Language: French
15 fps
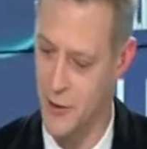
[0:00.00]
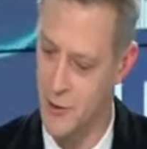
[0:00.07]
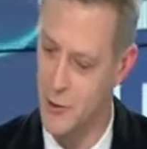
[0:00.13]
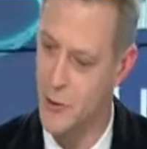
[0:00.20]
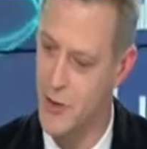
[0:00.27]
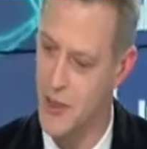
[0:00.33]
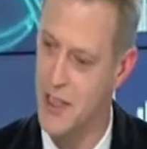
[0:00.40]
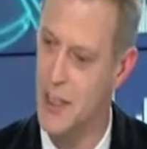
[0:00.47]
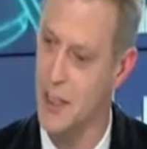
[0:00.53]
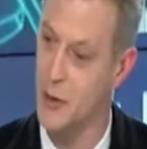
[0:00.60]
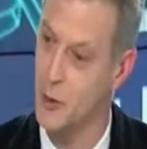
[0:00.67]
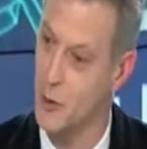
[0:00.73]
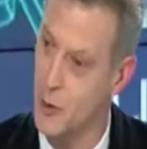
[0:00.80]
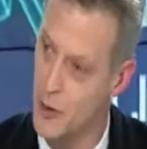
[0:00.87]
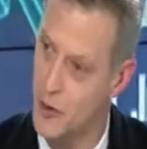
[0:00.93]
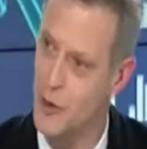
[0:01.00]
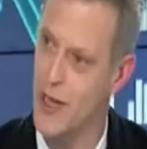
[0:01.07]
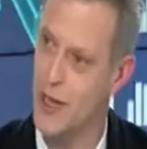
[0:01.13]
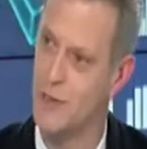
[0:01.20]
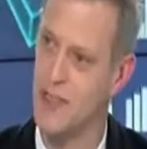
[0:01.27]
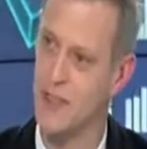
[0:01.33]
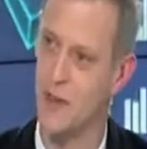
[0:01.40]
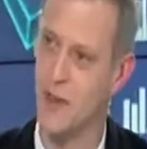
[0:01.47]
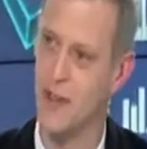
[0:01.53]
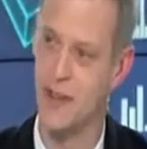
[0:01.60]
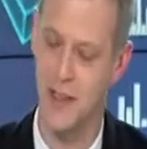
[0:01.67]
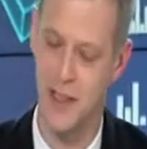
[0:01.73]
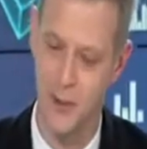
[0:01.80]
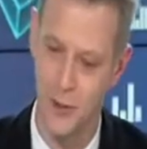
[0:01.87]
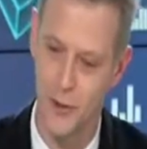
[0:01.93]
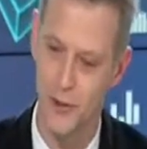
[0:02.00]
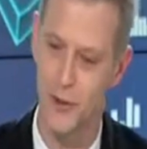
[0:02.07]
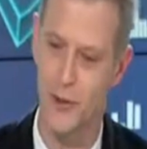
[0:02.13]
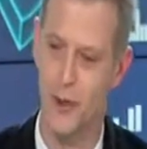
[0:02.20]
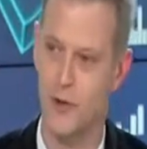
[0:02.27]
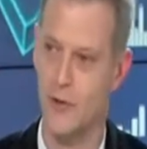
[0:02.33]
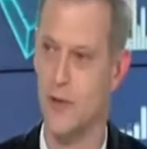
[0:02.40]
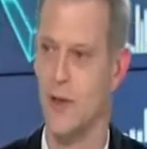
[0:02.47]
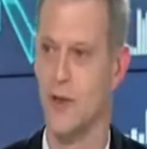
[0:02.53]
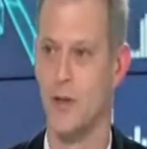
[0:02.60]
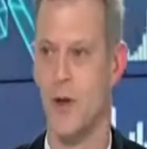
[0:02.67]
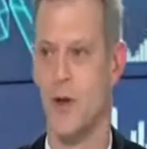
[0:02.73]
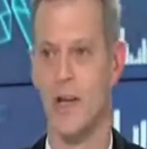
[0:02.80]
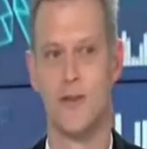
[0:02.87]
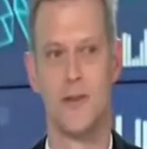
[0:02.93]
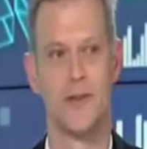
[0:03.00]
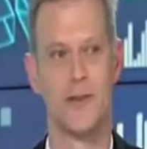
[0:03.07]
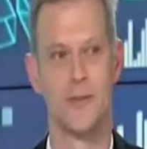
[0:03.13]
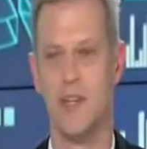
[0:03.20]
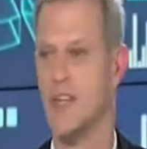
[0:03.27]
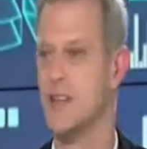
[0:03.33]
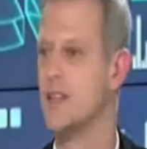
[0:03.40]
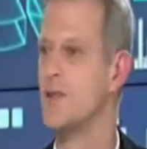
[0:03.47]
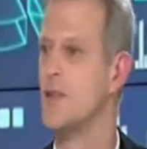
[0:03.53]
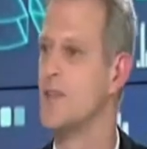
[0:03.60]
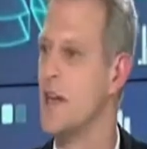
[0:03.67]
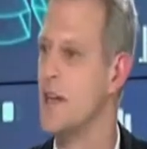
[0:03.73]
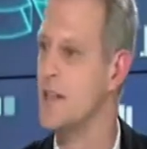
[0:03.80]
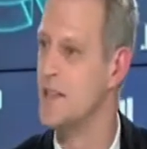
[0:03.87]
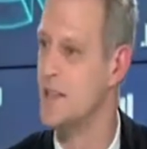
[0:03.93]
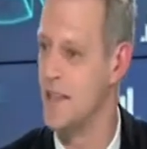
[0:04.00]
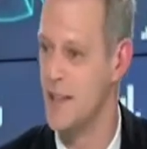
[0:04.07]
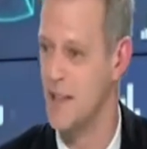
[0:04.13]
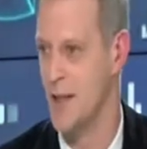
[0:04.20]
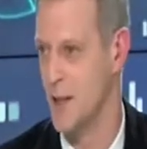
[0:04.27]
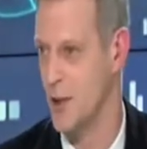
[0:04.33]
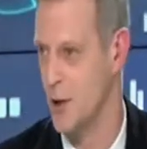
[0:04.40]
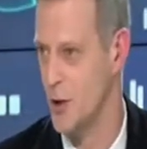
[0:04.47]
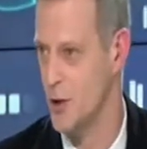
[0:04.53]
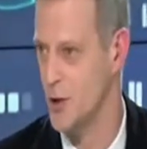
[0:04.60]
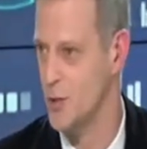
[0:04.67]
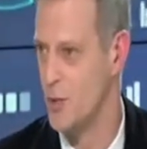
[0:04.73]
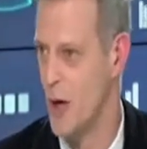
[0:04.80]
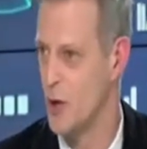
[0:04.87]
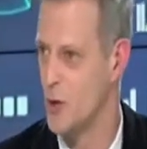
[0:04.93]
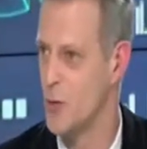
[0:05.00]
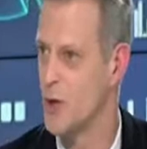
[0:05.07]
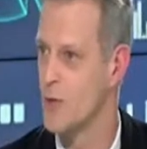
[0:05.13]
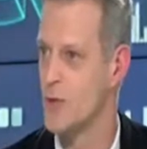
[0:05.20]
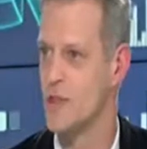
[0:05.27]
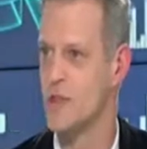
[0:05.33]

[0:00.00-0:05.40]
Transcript: à unir contre la majorité, contre le gouvernement, la quasi-totalité euh, du Parlement.